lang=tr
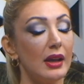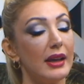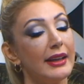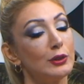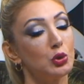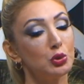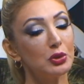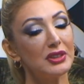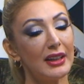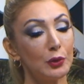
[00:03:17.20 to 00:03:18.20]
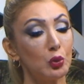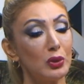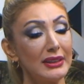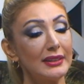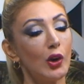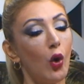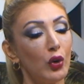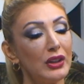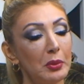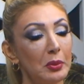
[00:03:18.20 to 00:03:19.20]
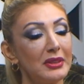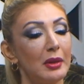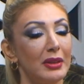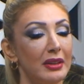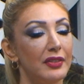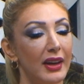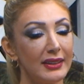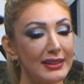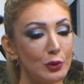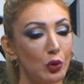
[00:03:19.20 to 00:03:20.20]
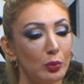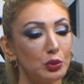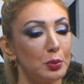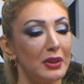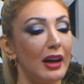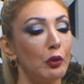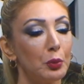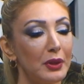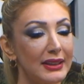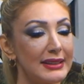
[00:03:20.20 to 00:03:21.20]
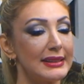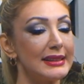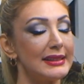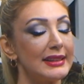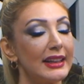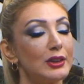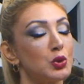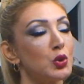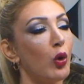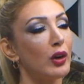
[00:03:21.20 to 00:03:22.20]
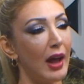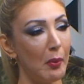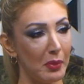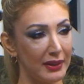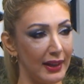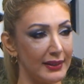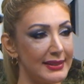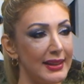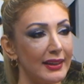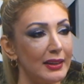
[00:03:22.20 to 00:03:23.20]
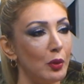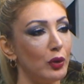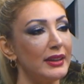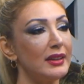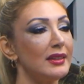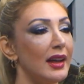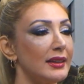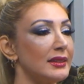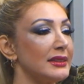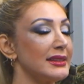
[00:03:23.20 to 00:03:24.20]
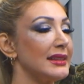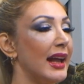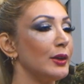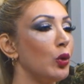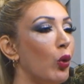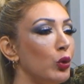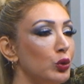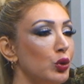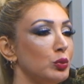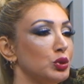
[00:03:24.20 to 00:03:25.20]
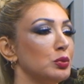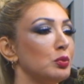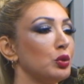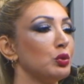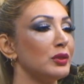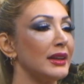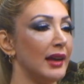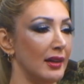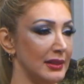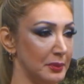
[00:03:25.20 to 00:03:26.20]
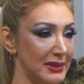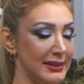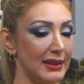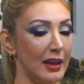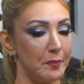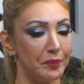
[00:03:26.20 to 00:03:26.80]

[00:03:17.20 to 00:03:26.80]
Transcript: E, çocuk tiyatrolarında oynamamın da bana faydası olmuş. Ben Avrupa Yakası dizisine hiç zorlanmadan sanki böyle yıllardır dizilerde oynuyormuşum modunda daldım diye.